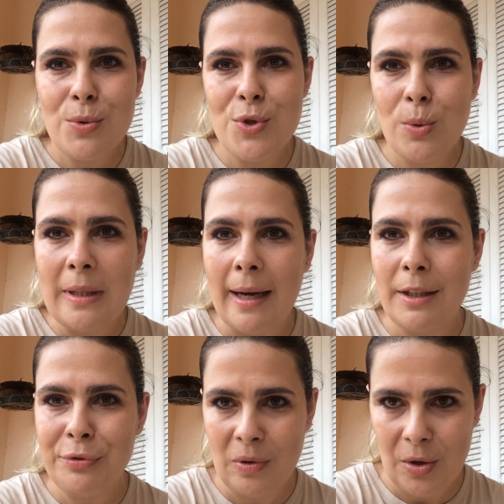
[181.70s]
no sul da
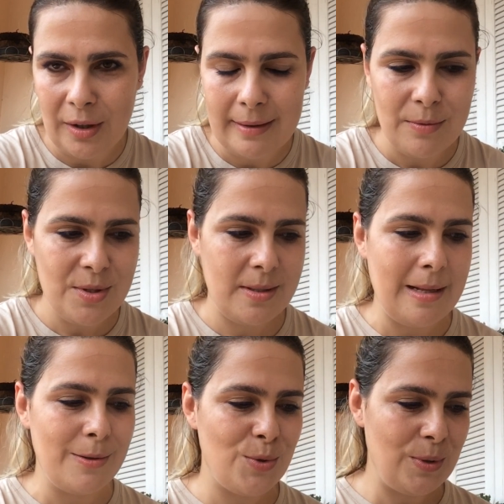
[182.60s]
Califórnia, nos
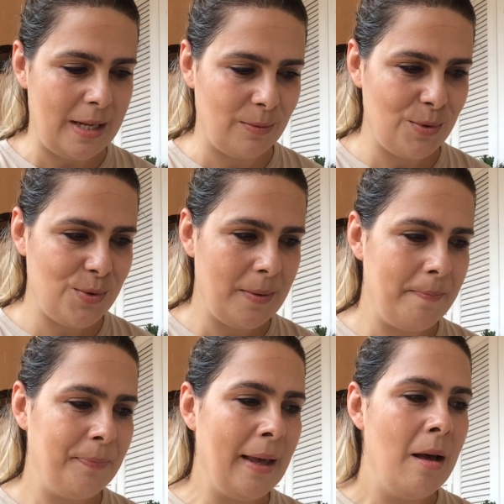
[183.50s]
Estados Unidos.
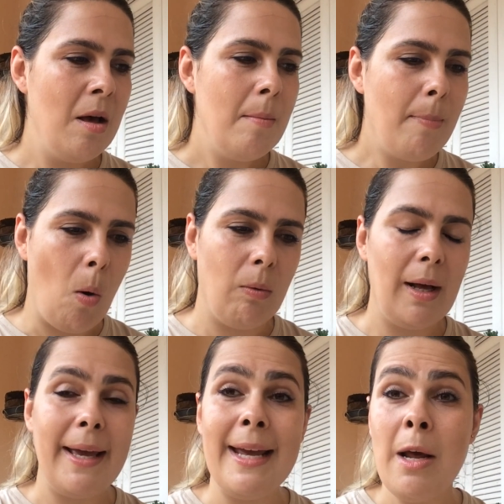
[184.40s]
Bom,
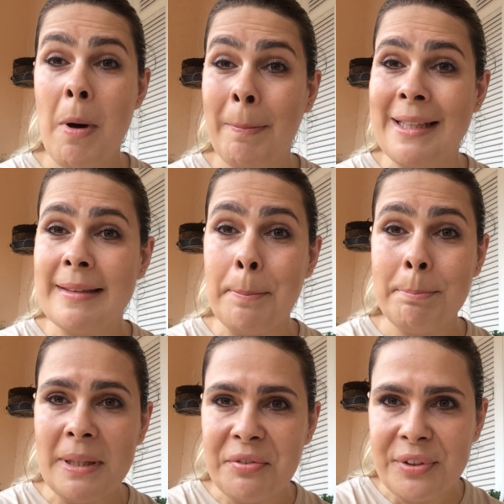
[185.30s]
ele é uma planta
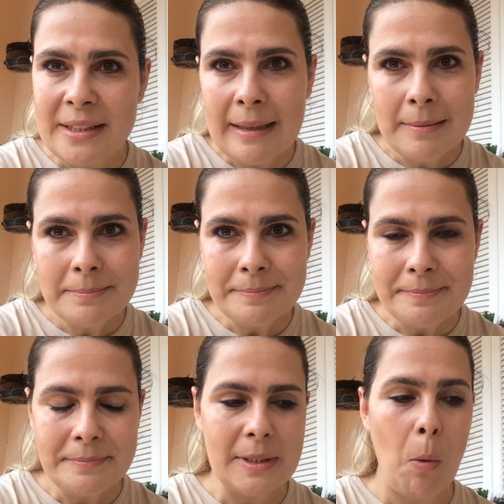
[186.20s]
epífita,
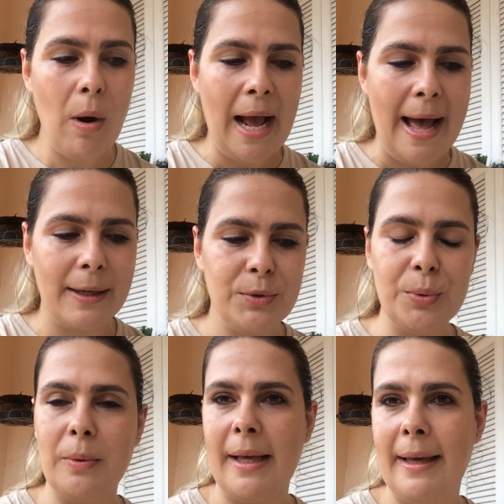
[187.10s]
é um
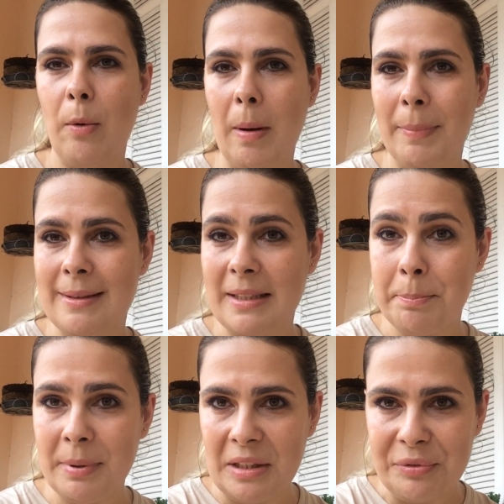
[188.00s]
cacto, é uma planta
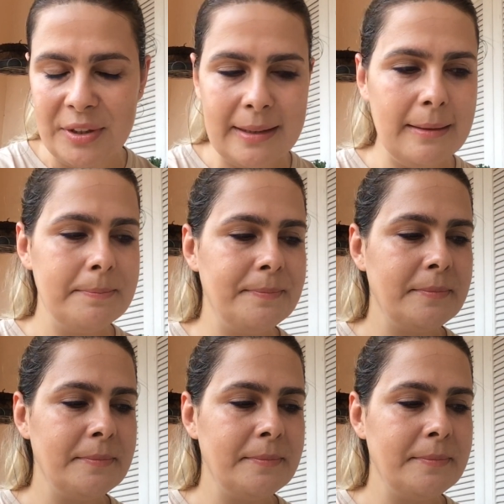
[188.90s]
epífita.